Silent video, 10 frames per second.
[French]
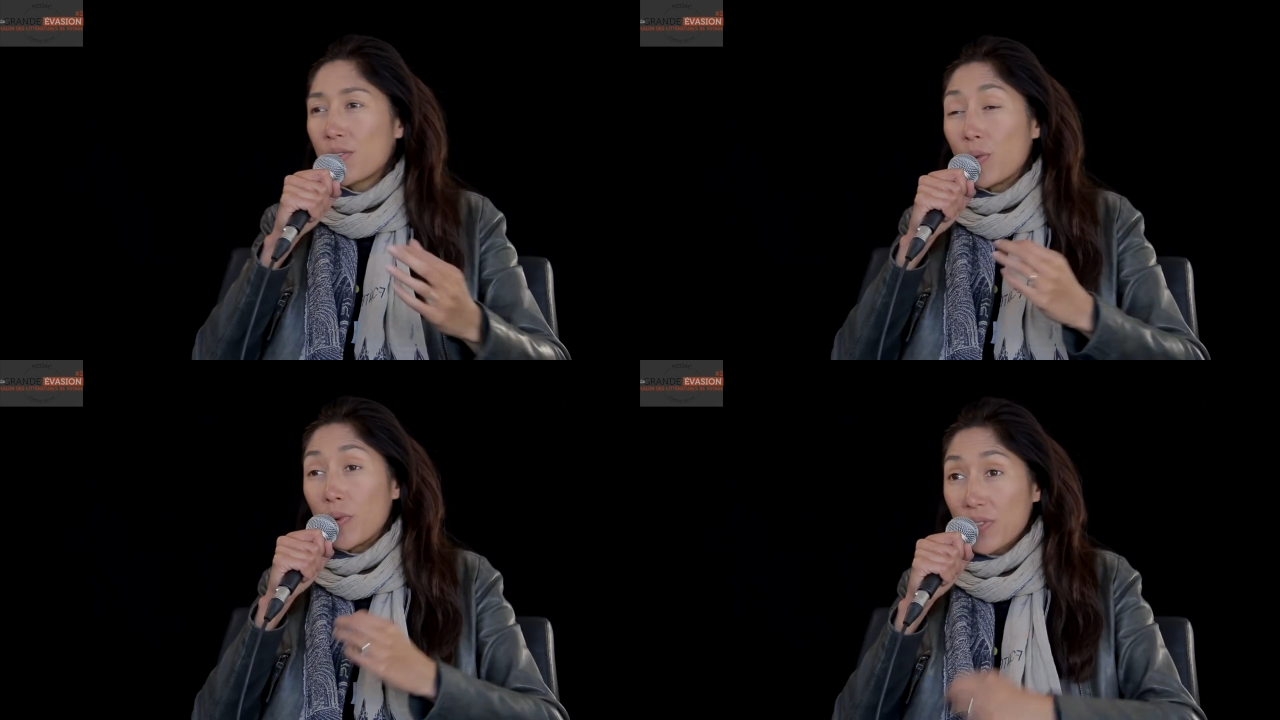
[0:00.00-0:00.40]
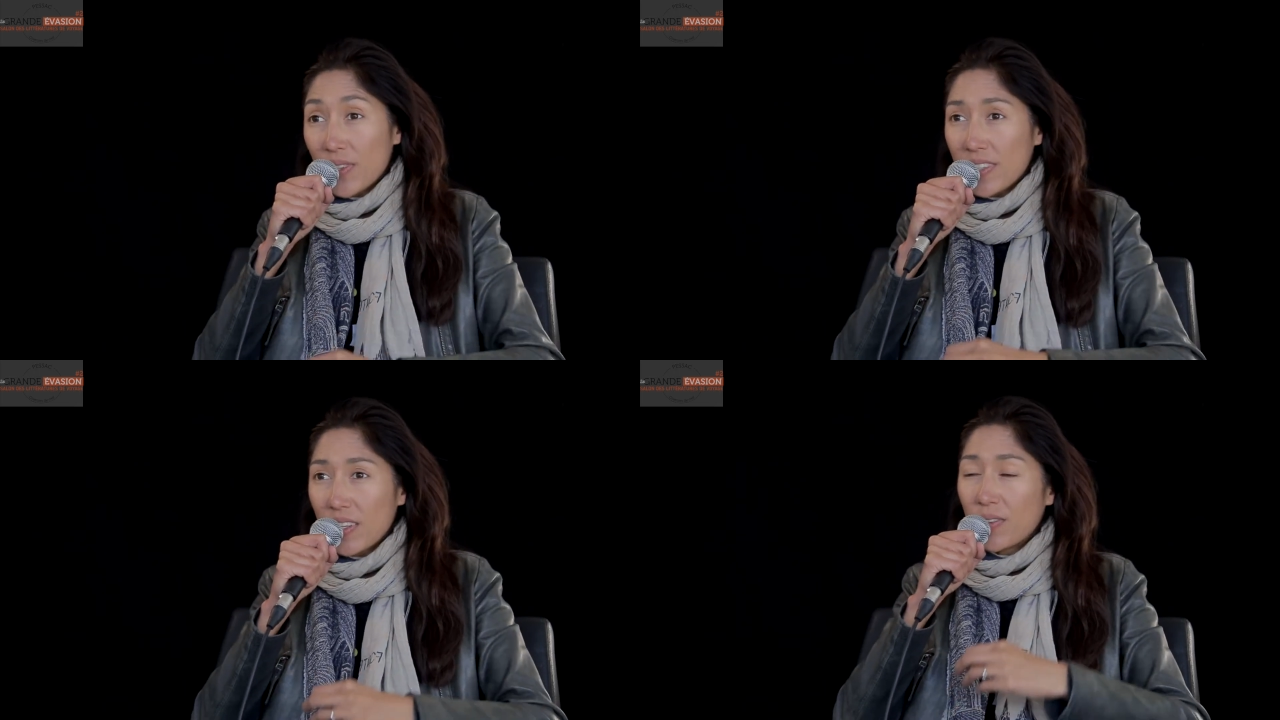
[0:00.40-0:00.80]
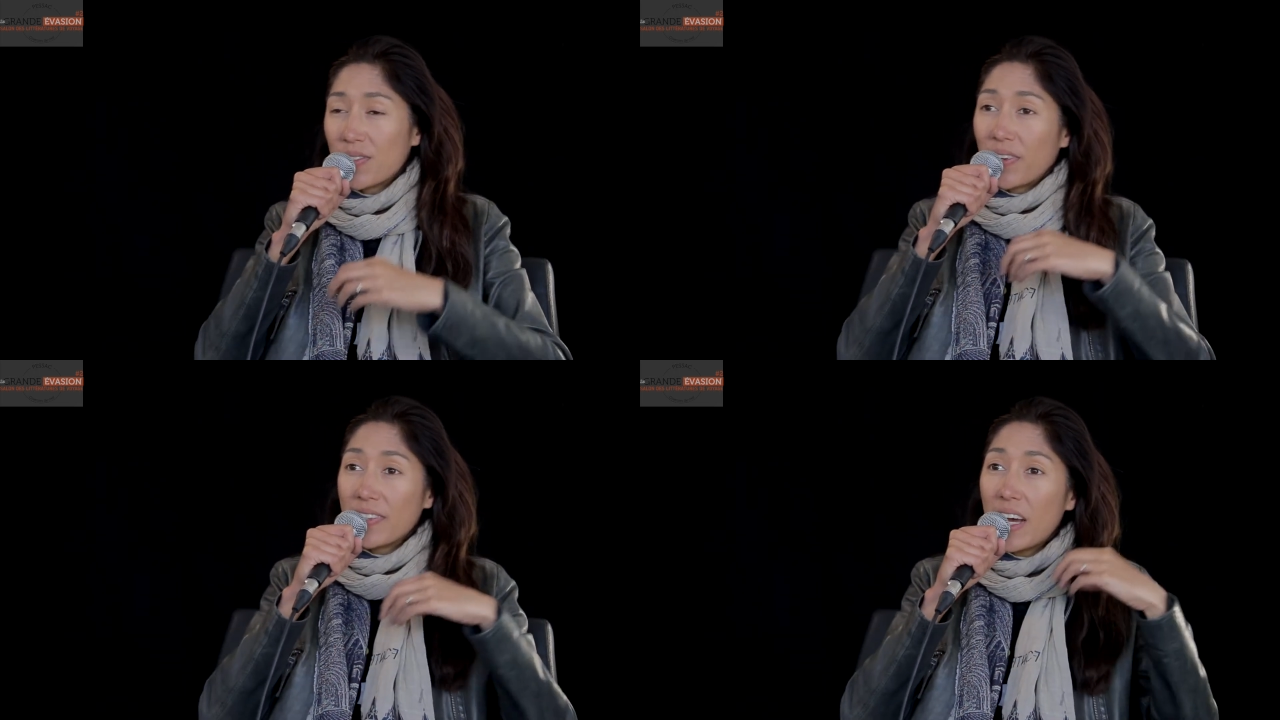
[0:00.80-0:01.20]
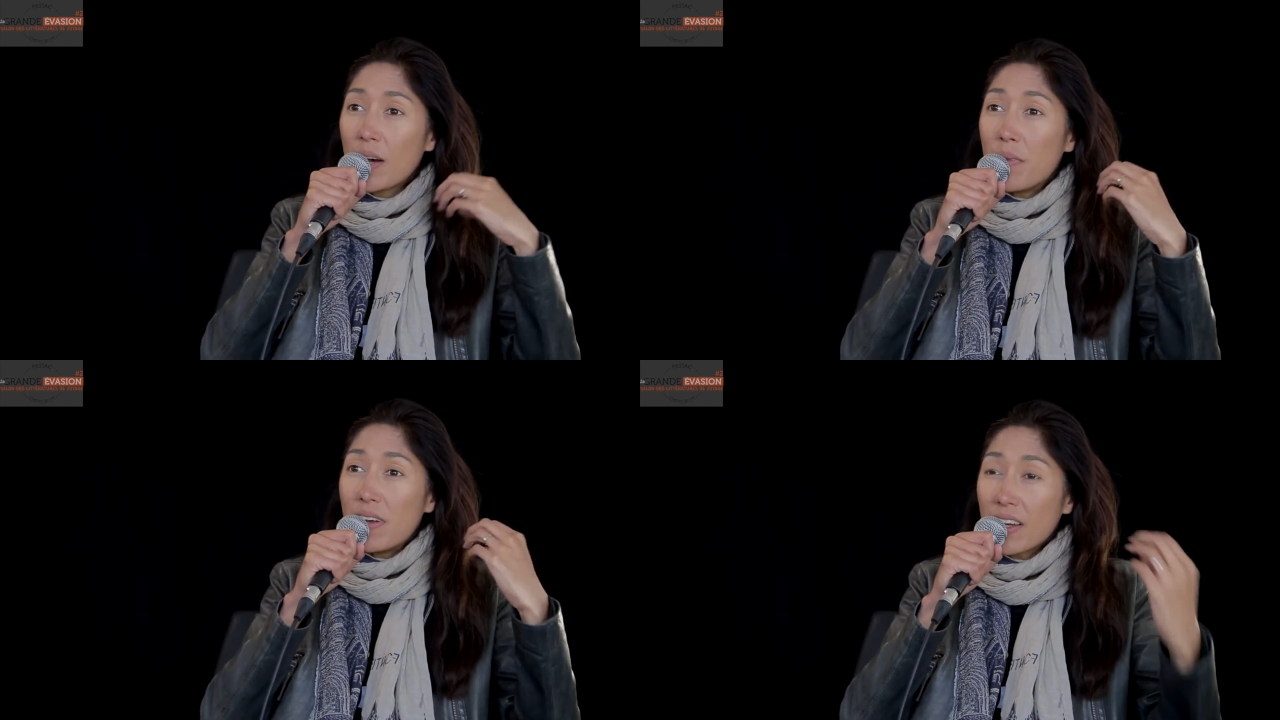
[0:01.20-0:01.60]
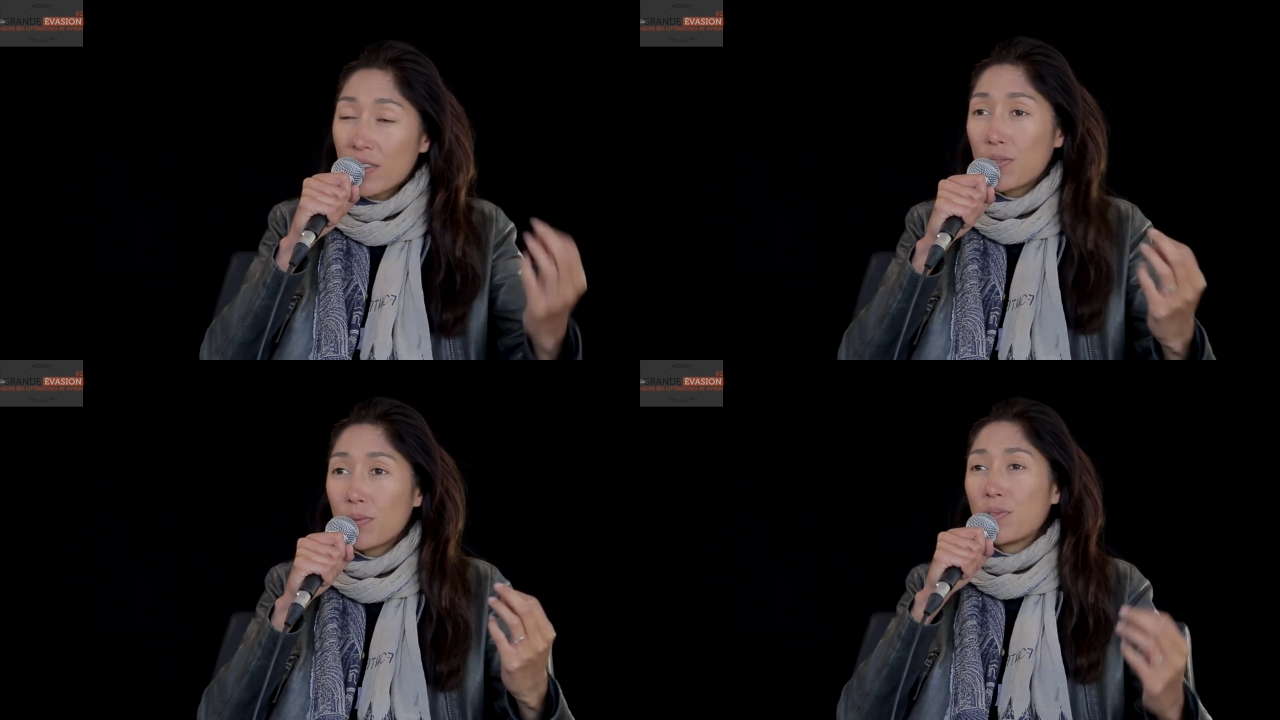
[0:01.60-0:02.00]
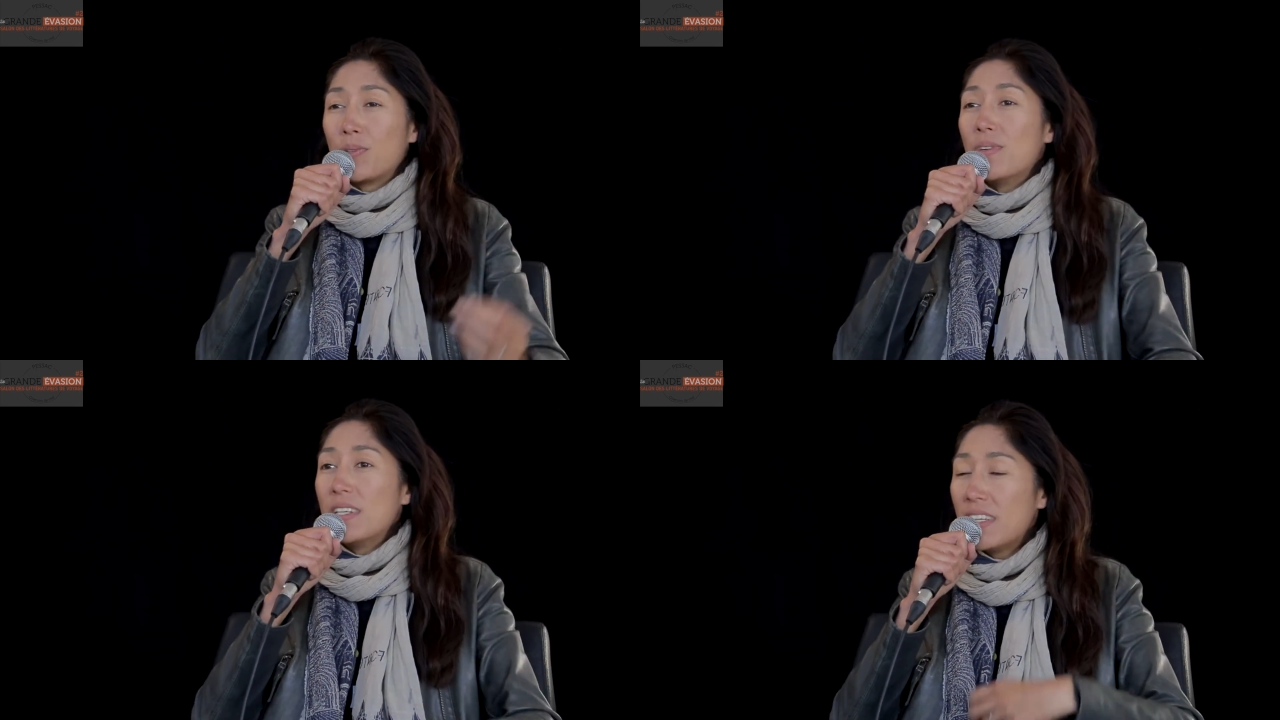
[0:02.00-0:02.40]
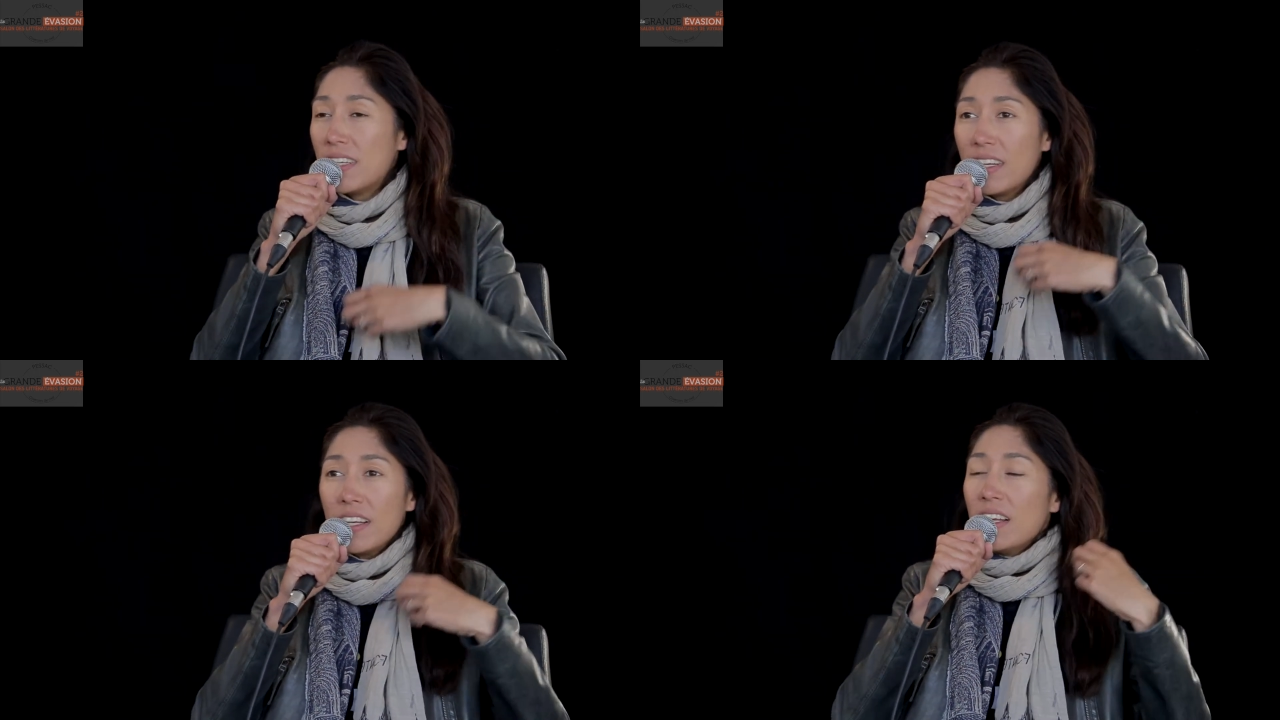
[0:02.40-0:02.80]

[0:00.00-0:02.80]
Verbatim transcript: Je commande 150 gendarmes. L'action, je l'ai.